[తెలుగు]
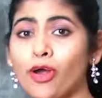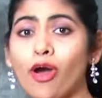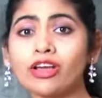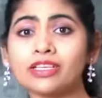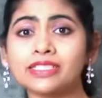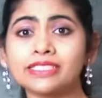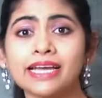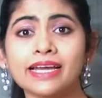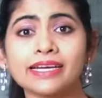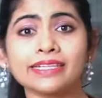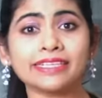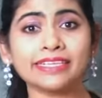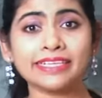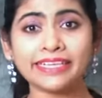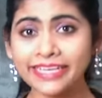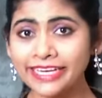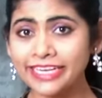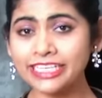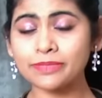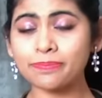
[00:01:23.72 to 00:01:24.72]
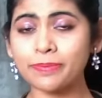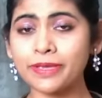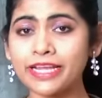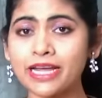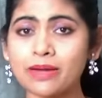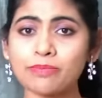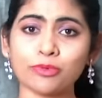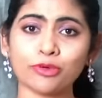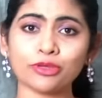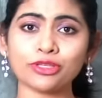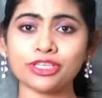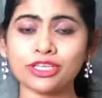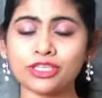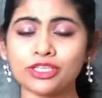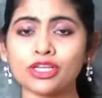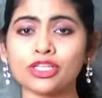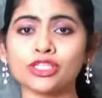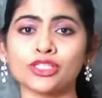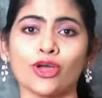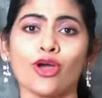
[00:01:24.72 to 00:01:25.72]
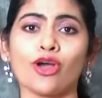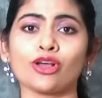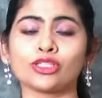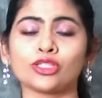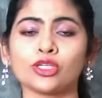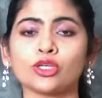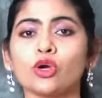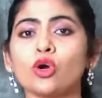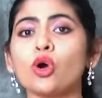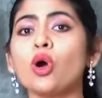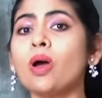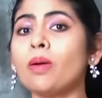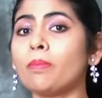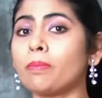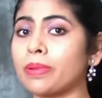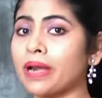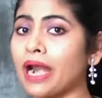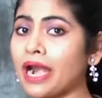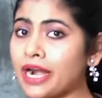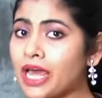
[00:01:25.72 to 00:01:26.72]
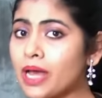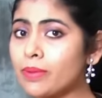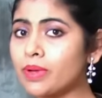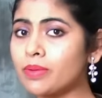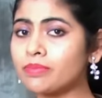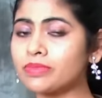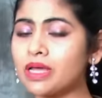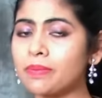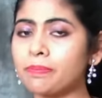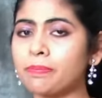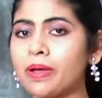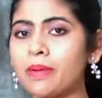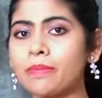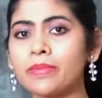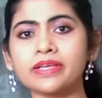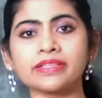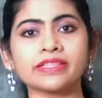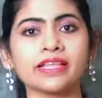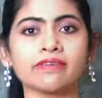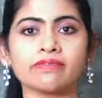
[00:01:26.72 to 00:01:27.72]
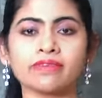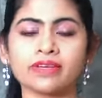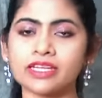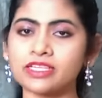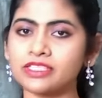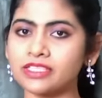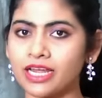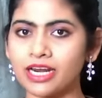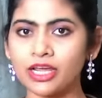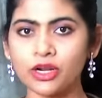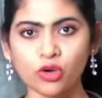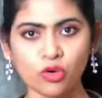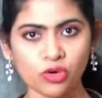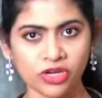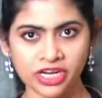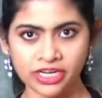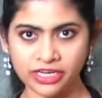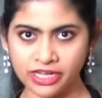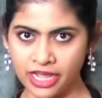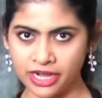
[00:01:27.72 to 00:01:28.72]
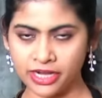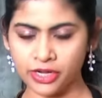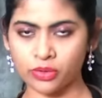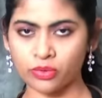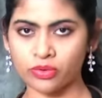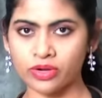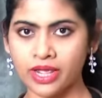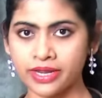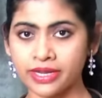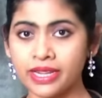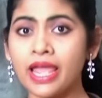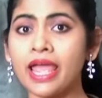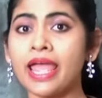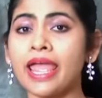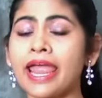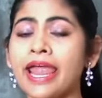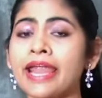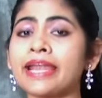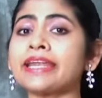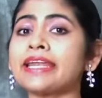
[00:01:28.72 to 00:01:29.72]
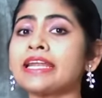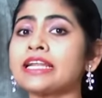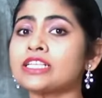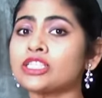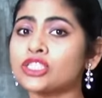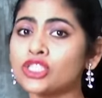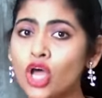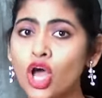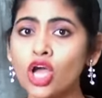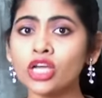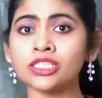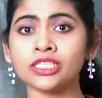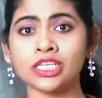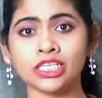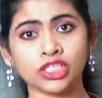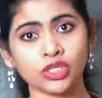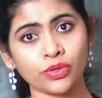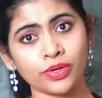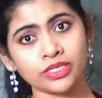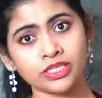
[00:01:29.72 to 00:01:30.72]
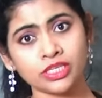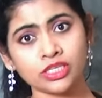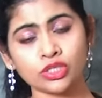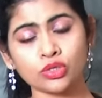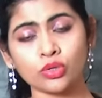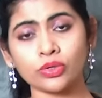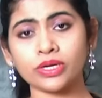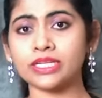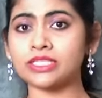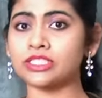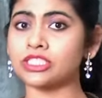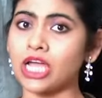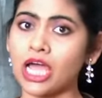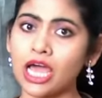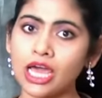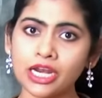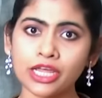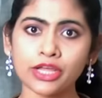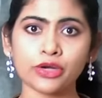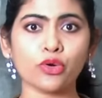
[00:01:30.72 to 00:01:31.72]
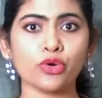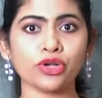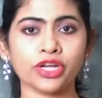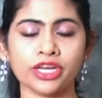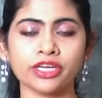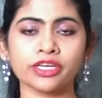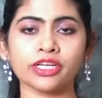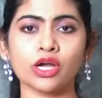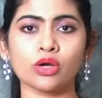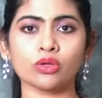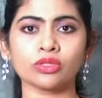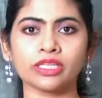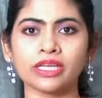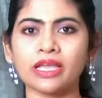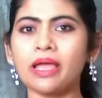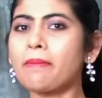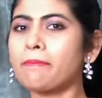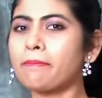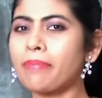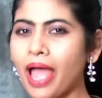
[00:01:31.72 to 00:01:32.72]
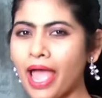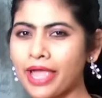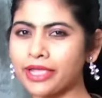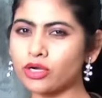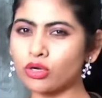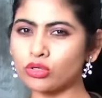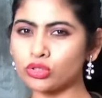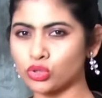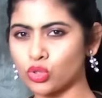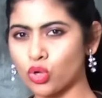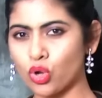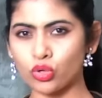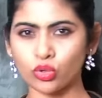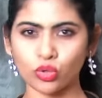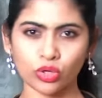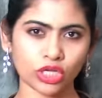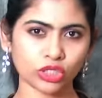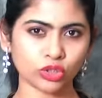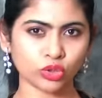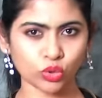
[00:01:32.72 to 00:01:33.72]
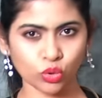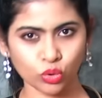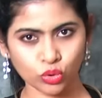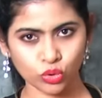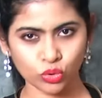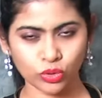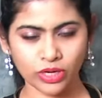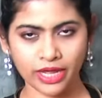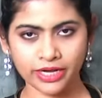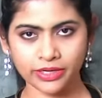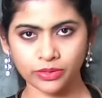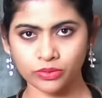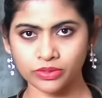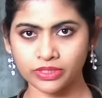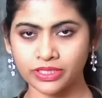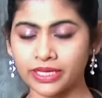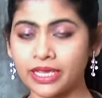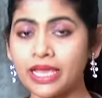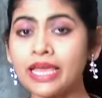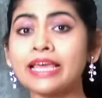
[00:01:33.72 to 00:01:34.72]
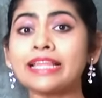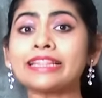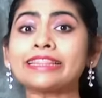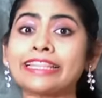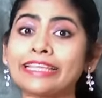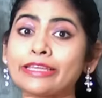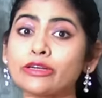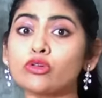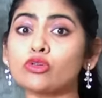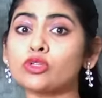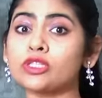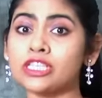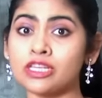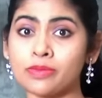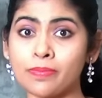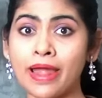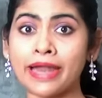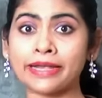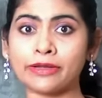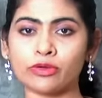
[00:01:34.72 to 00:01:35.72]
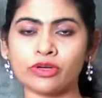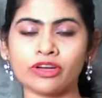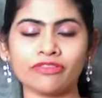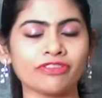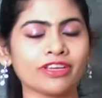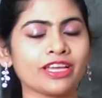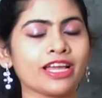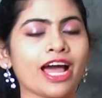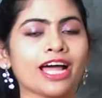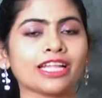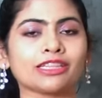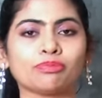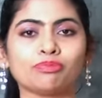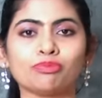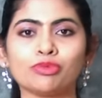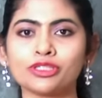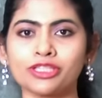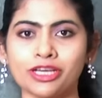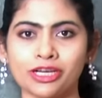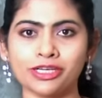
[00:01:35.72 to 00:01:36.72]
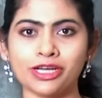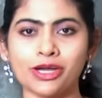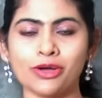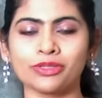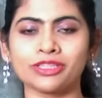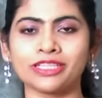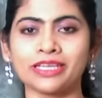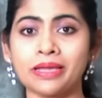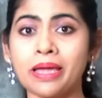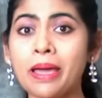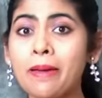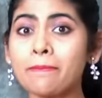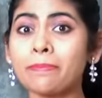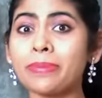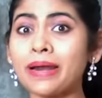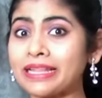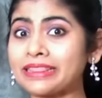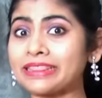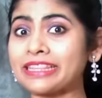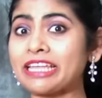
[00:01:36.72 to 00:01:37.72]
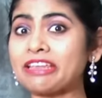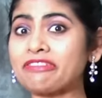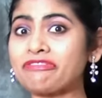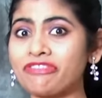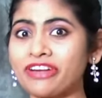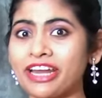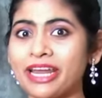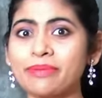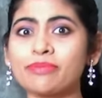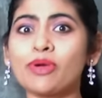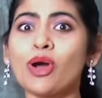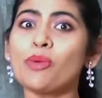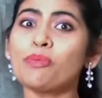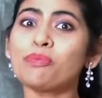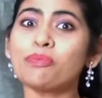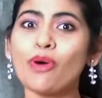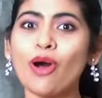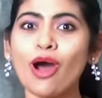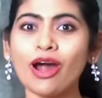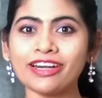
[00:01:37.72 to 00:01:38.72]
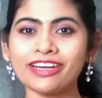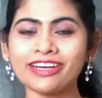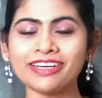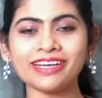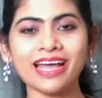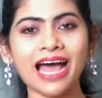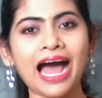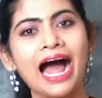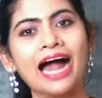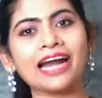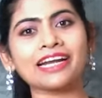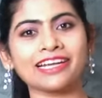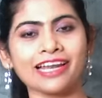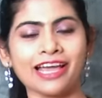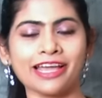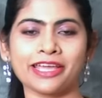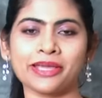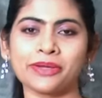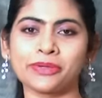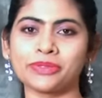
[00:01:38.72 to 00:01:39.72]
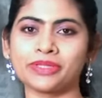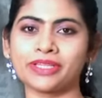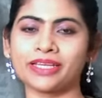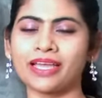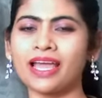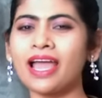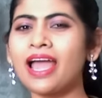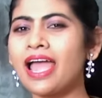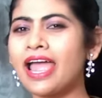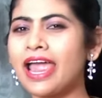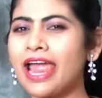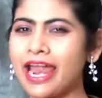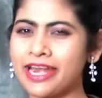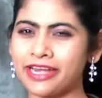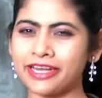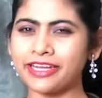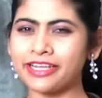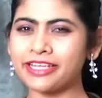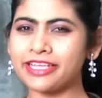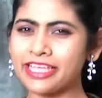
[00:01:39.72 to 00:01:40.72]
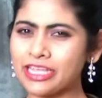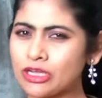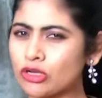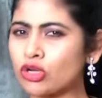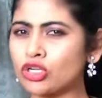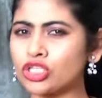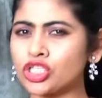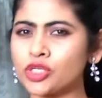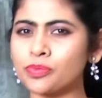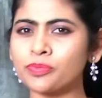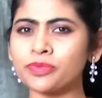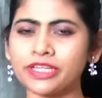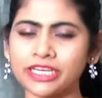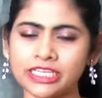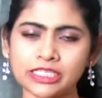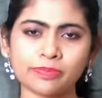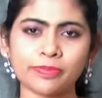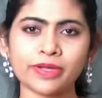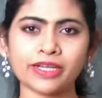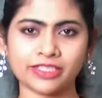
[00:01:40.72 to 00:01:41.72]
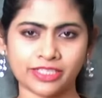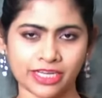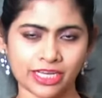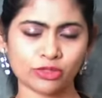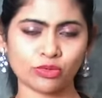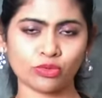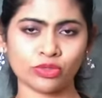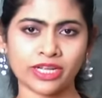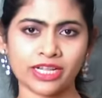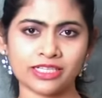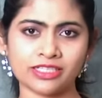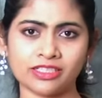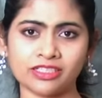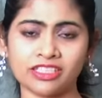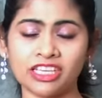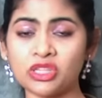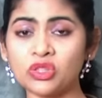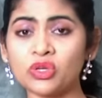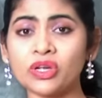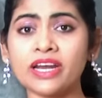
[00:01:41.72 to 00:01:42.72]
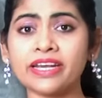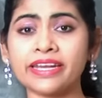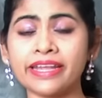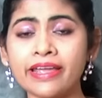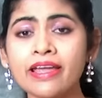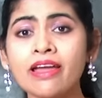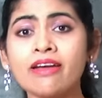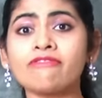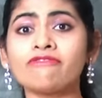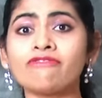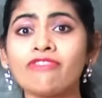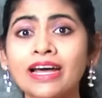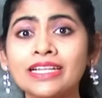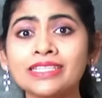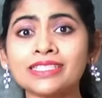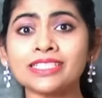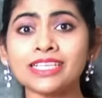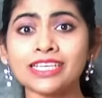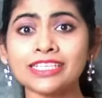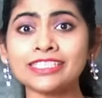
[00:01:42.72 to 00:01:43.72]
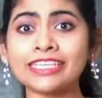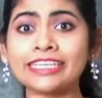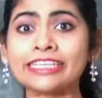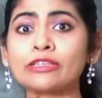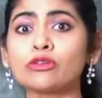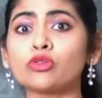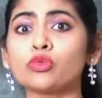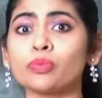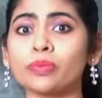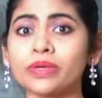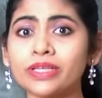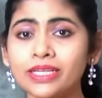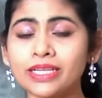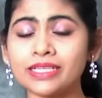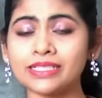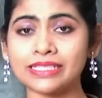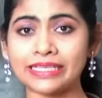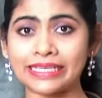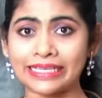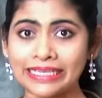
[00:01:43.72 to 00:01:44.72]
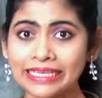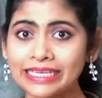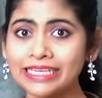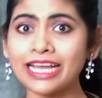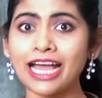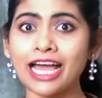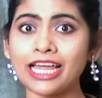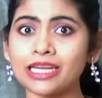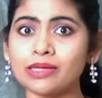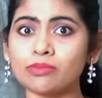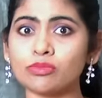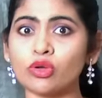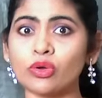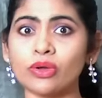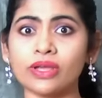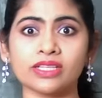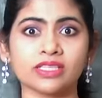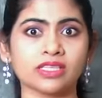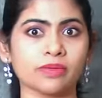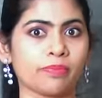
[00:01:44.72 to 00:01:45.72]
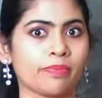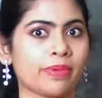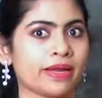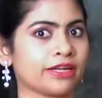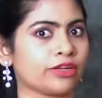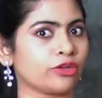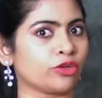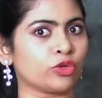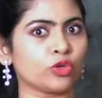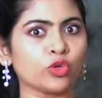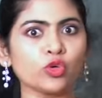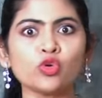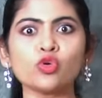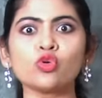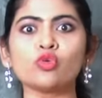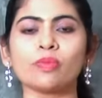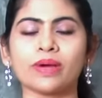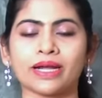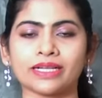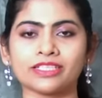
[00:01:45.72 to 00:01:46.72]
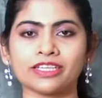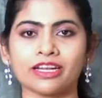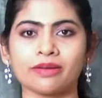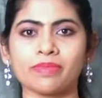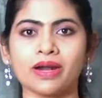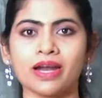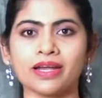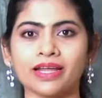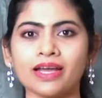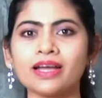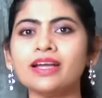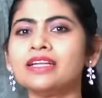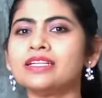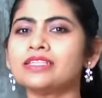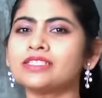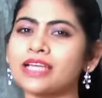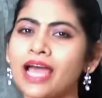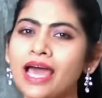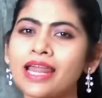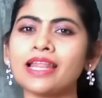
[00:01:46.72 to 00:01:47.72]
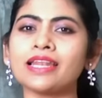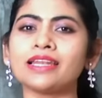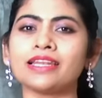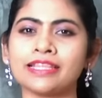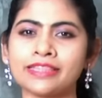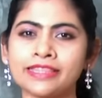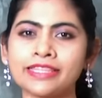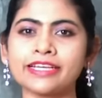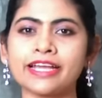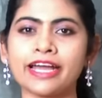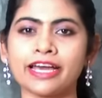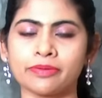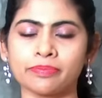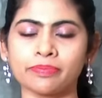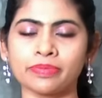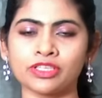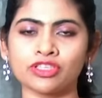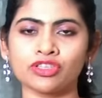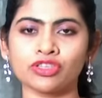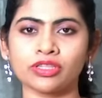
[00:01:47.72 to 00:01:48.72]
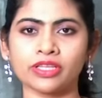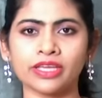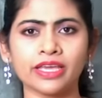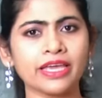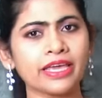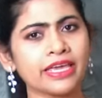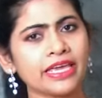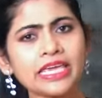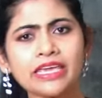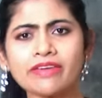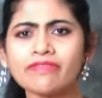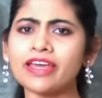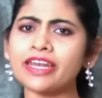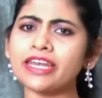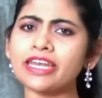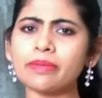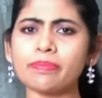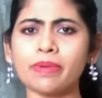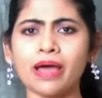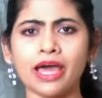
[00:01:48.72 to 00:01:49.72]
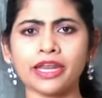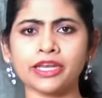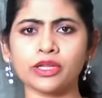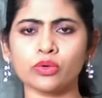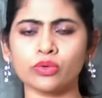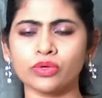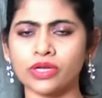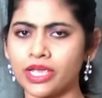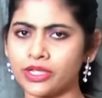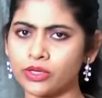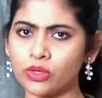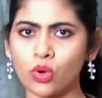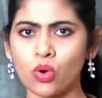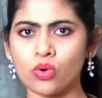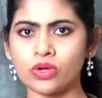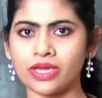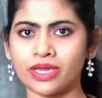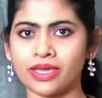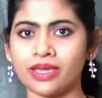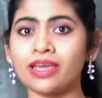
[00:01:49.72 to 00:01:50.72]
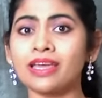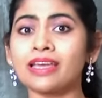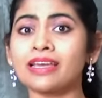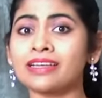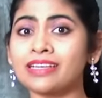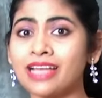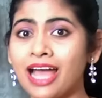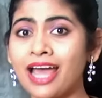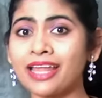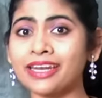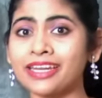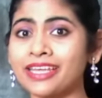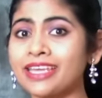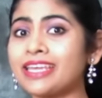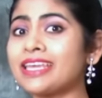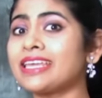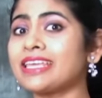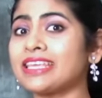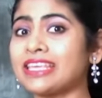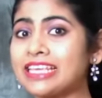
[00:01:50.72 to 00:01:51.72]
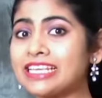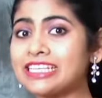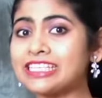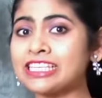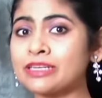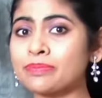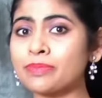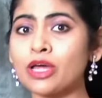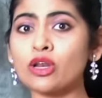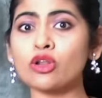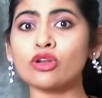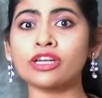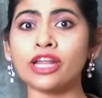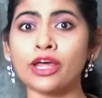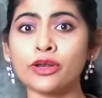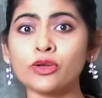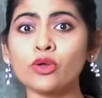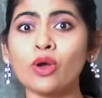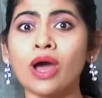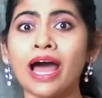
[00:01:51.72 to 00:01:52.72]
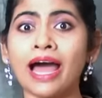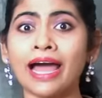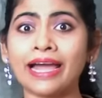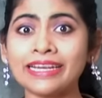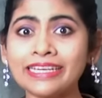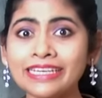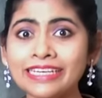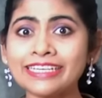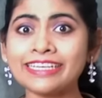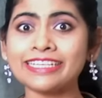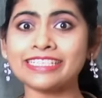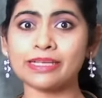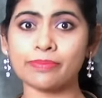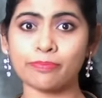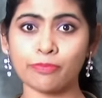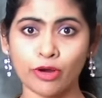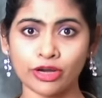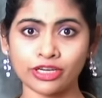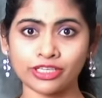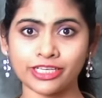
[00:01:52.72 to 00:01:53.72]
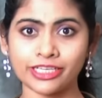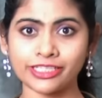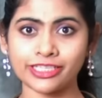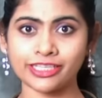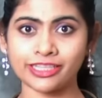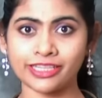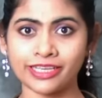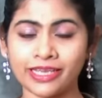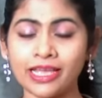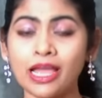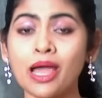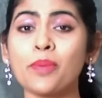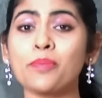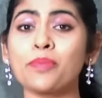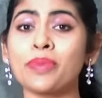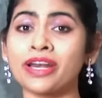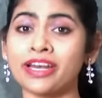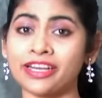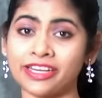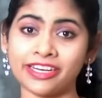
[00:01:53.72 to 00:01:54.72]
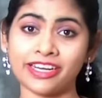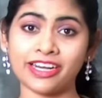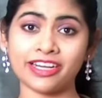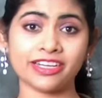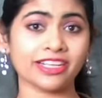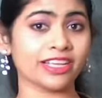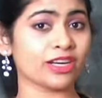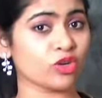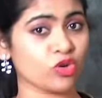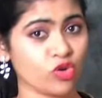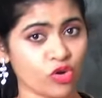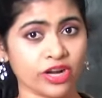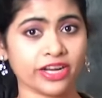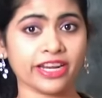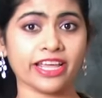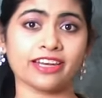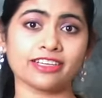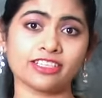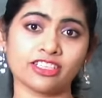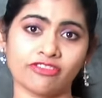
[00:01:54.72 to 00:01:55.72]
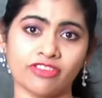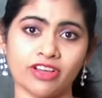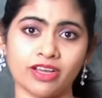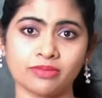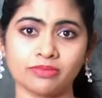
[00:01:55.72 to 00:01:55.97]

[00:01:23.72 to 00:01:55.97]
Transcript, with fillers: రాక్ స్టార్ డిఎస్పి కంపోజ్ చేసిన సాంగ్స్లో ప్రణామం తప్ప మిగతావన్నీ చాలా రొటీన్గానే ఉన్నాయి అండ్ సాంగ్ సిచ్యువేషన్స్ కూడా చాలా రొటీన్గా ఉంది బ్యాక్గ్రౌండ్ స్కోర్ కూడా సోసోగానే ఉంది తిరు సినిమాటోగ్రఫీ అద్భుతంగా ఉంది ప్రతి ఫ్రేమ్ మోడర్న్ ఆర్ట్ లాగే ఉంది ఎడిటింగ్ ఇంకొంచెం క్రిస్ప్గా చేసి ఉండాల్సింది ఎందుకంటే వన్ సిక్స్టీ టూ మినిట్స్ ఈ కాలంలో ఇట్స్ బెట్ టూ మచ్ అనమాట చాలా లెందిగా అనిపించింది ఇవన్నీ బాగానే ఉన్నాయి ఓకే కానీ ఈ సినిమాలో నన్ను హైలీ డిసప్పాయింట్ చేసింది మన డైరెక్టర్ కొరటాల శివ